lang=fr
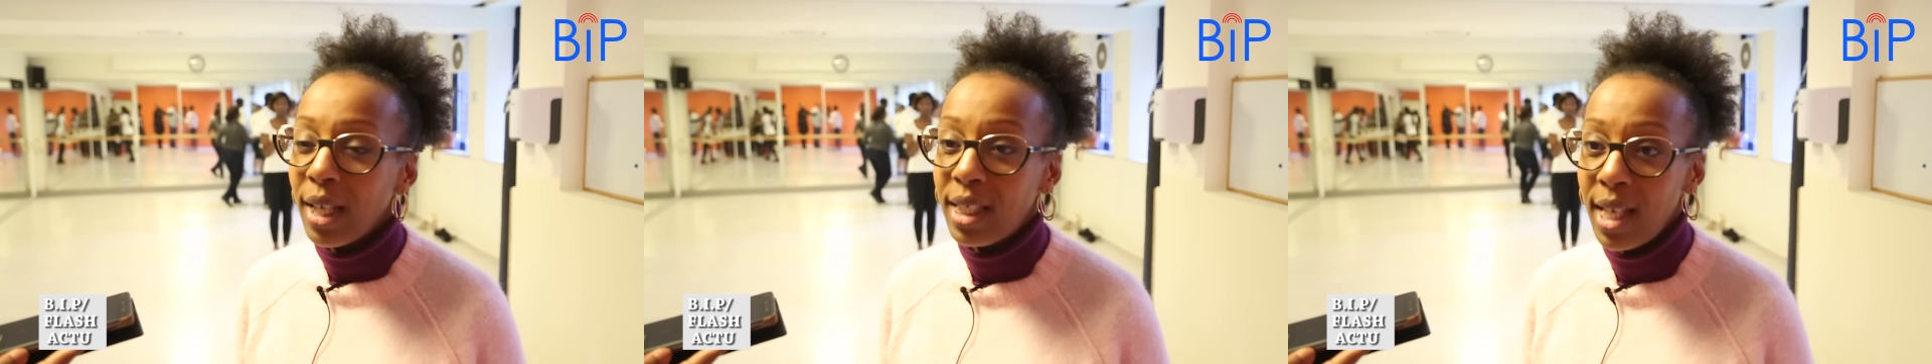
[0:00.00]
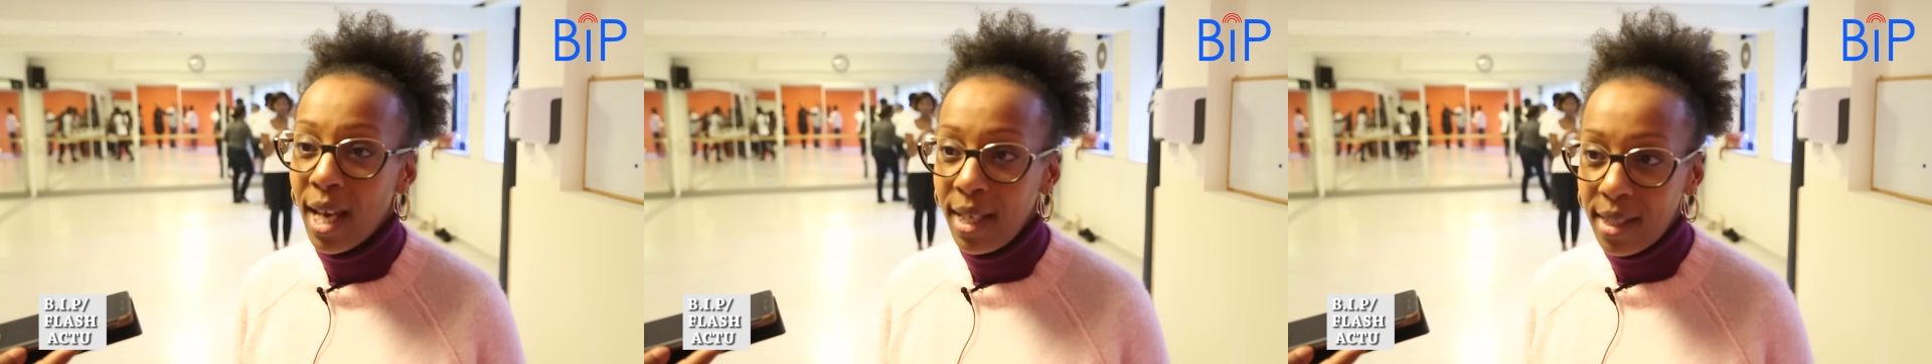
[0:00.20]

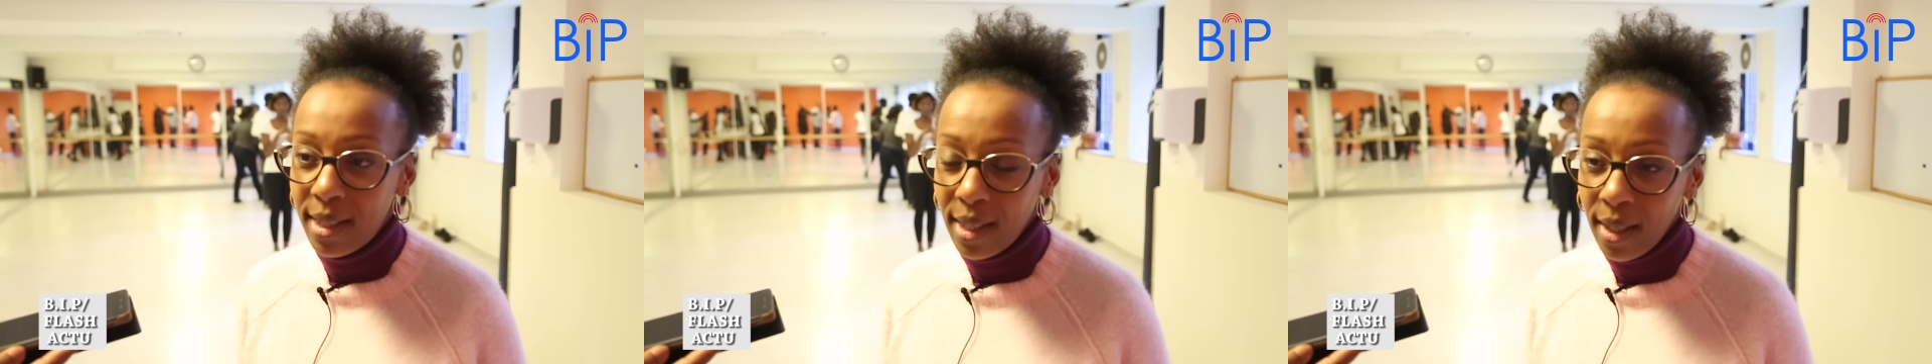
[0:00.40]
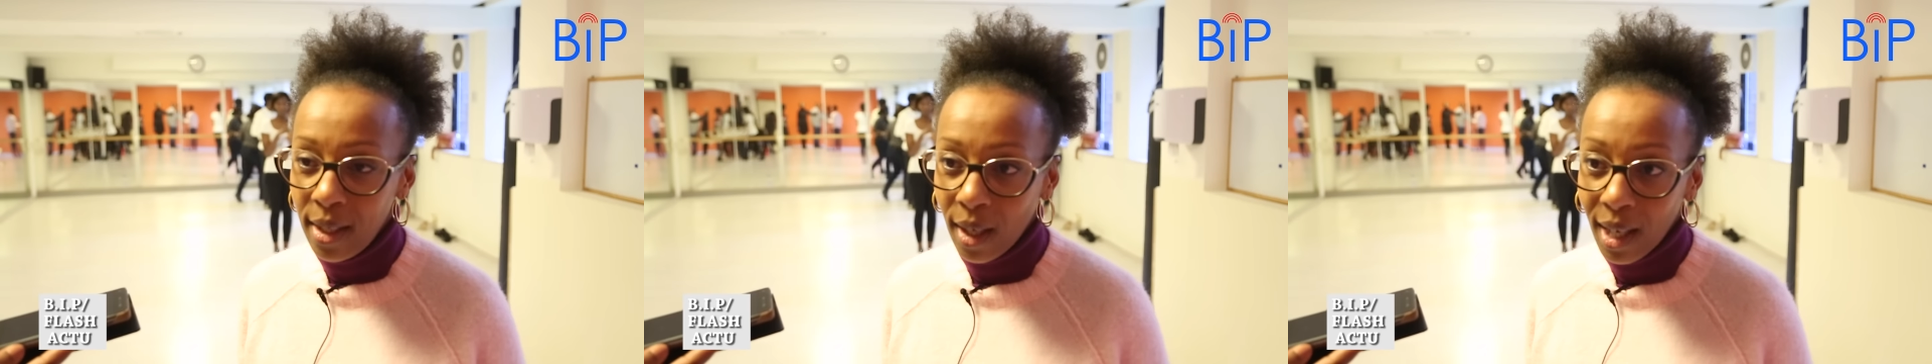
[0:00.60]
qui a
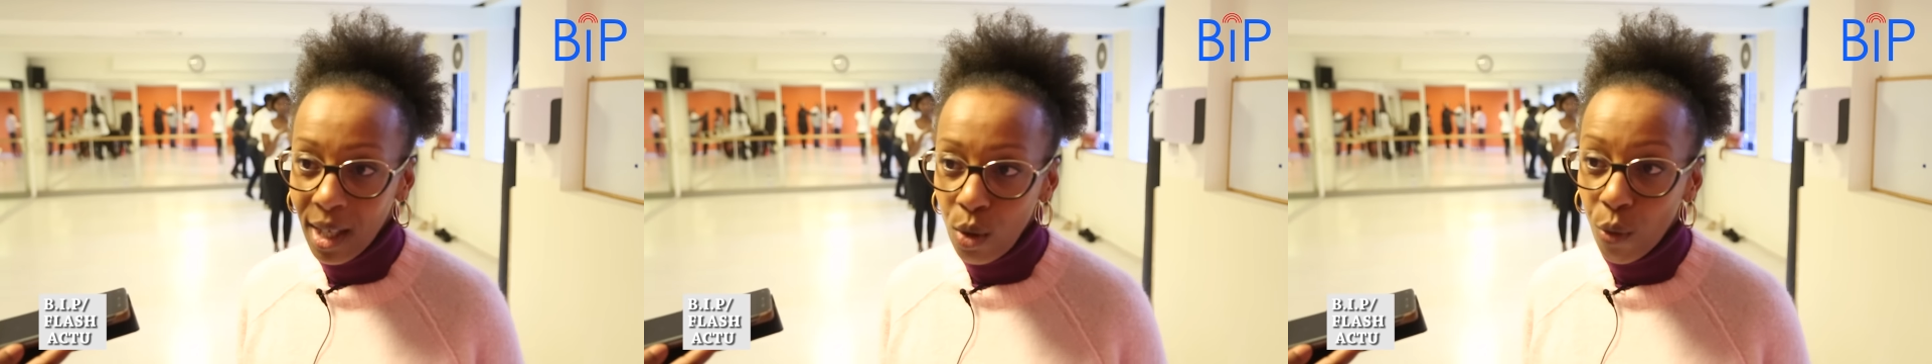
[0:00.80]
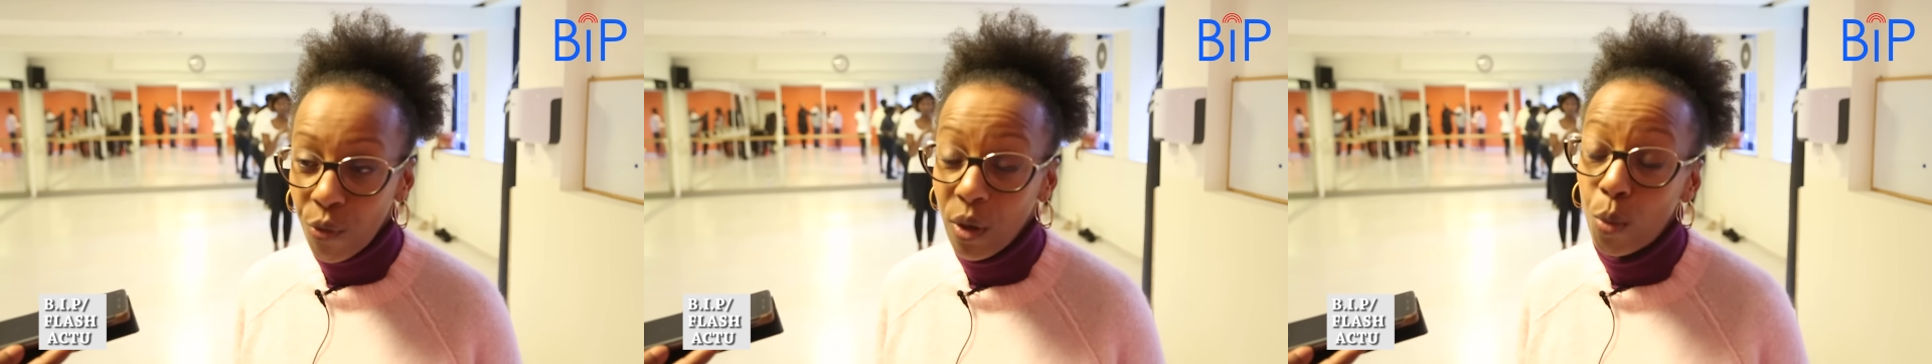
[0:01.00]
été
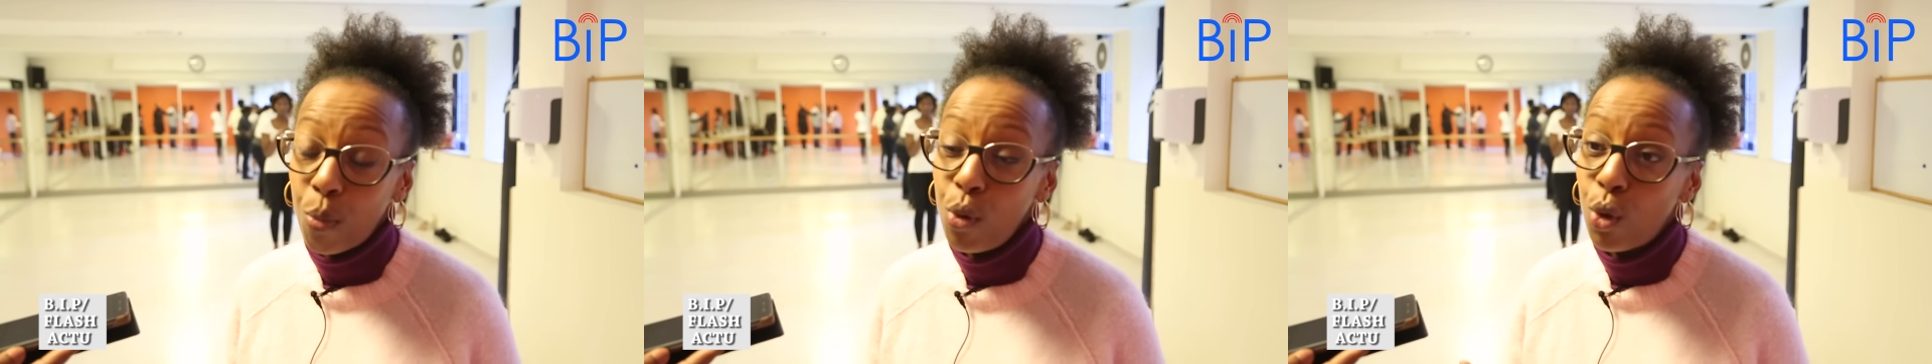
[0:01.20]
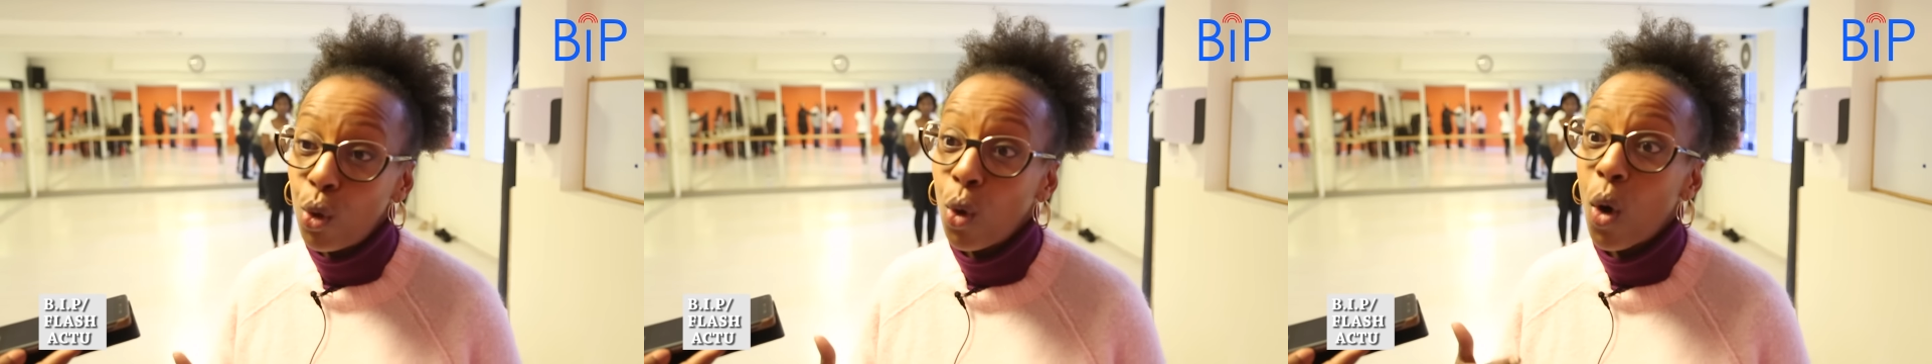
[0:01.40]
rénové, ou
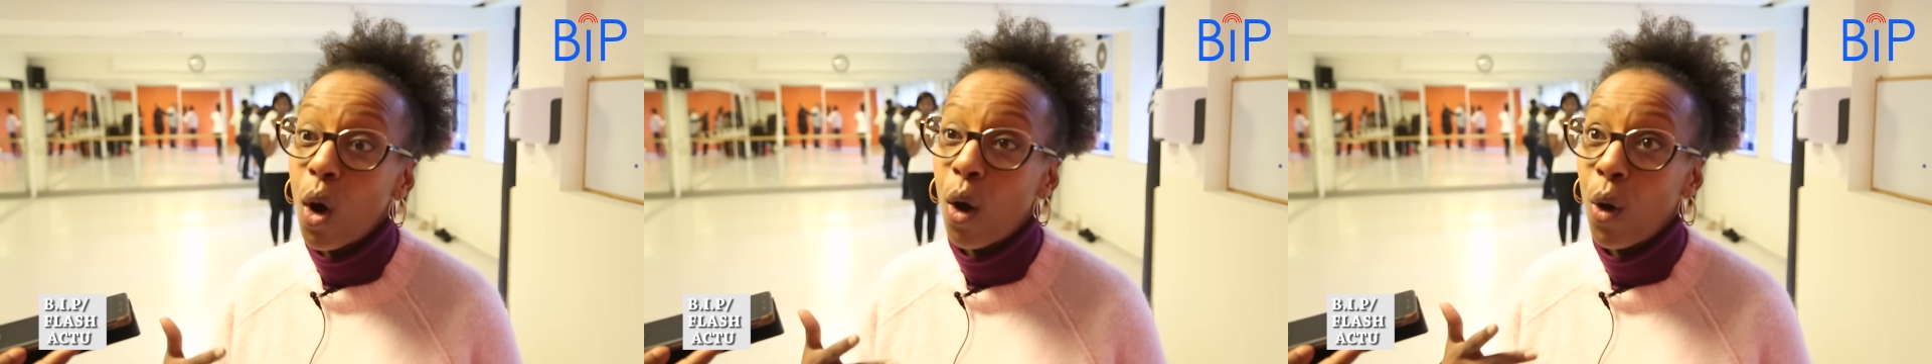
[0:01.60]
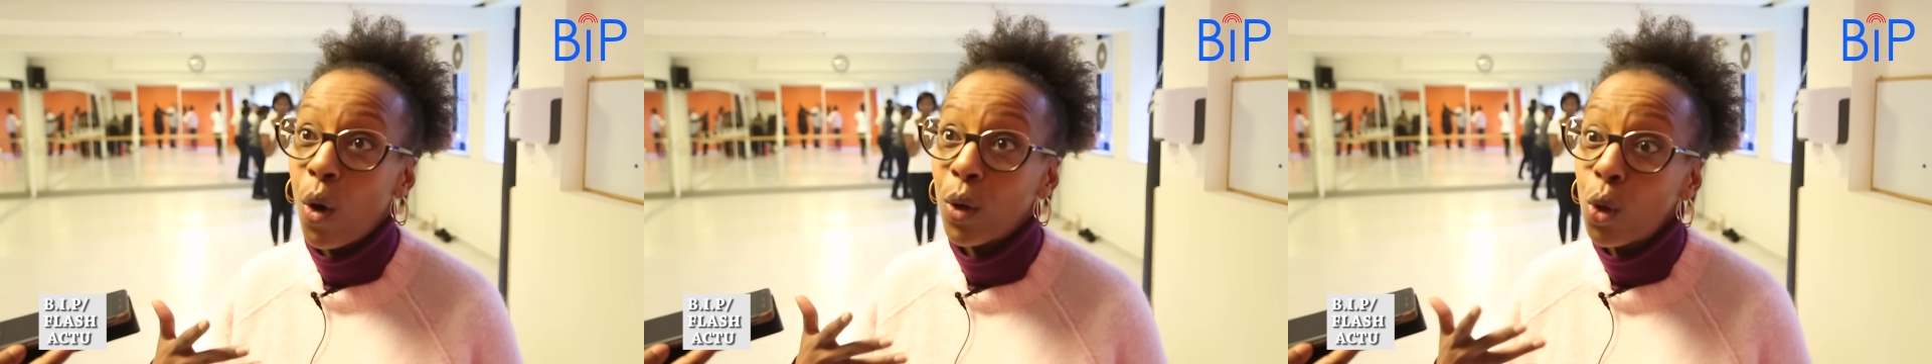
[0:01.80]
plutôt
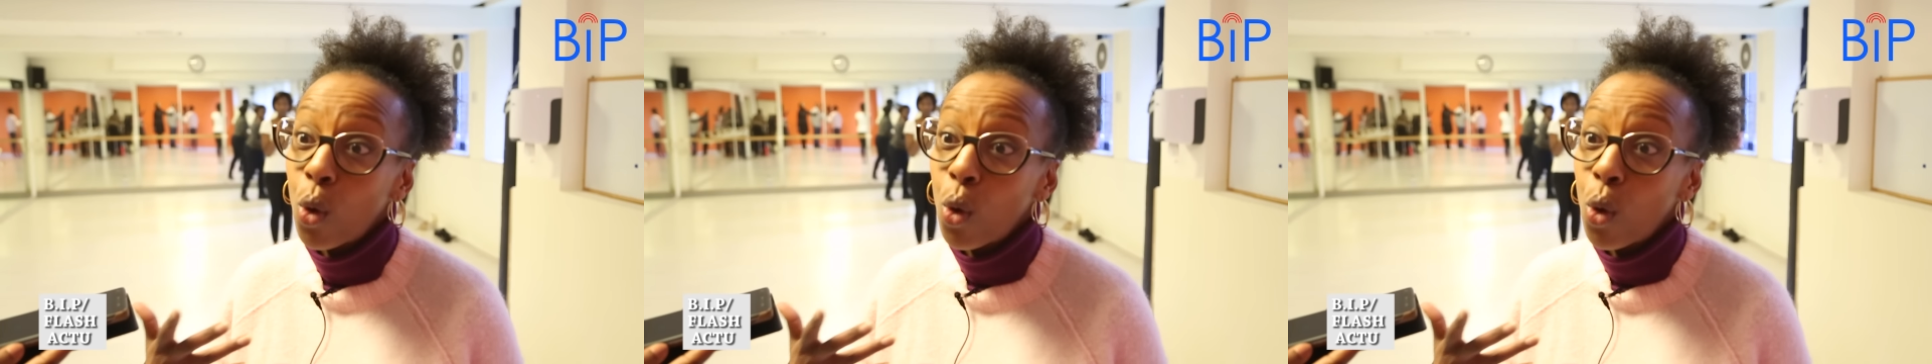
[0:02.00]
euh,